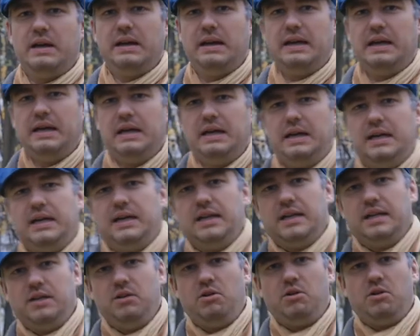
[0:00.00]
–
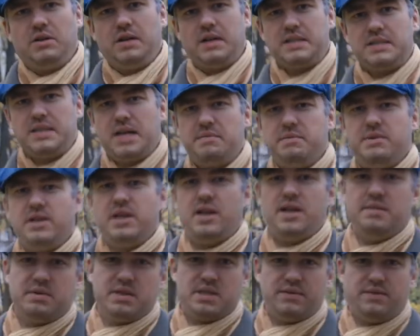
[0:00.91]
но на самом
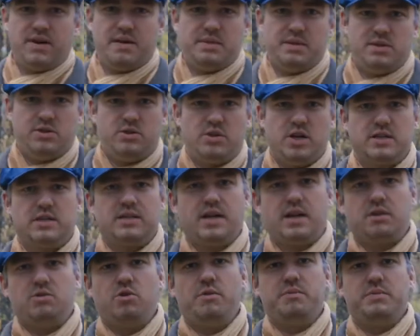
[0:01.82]
деле мы с вами сейчас
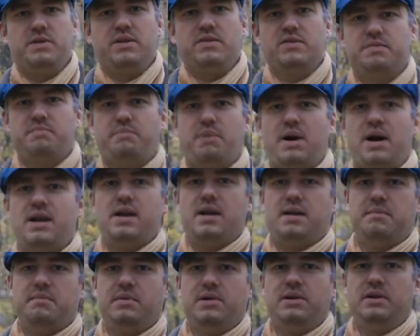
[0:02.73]
находимся в
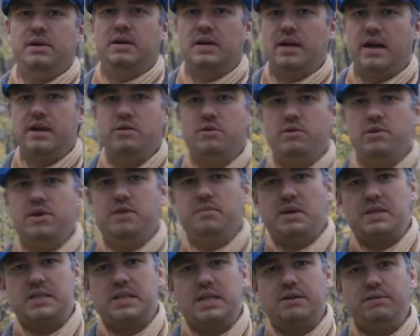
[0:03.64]
спальном районе
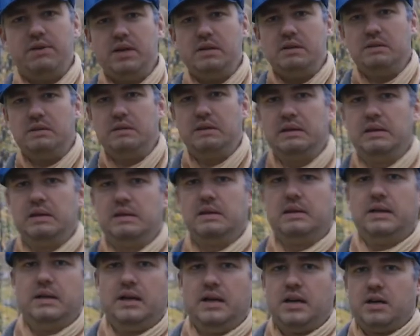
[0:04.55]
Москвы,
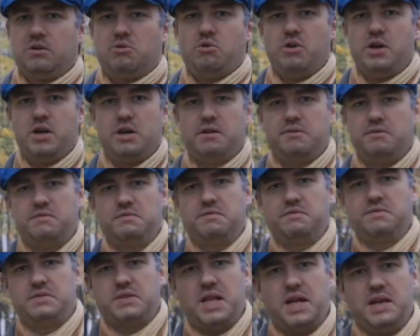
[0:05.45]
коих
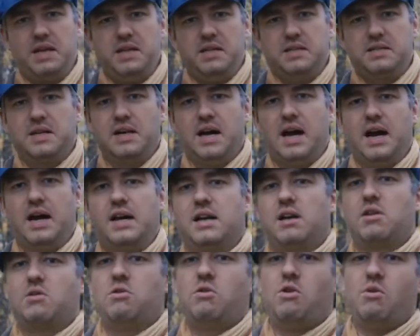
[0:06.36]
в столице
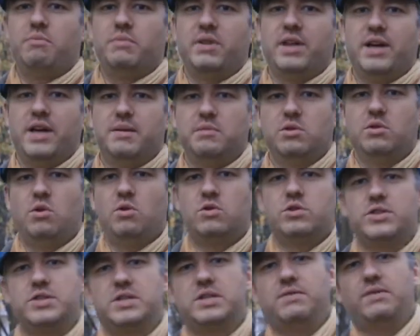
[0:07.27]
огромное
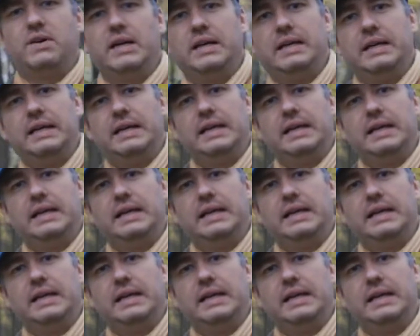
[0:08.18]
множество.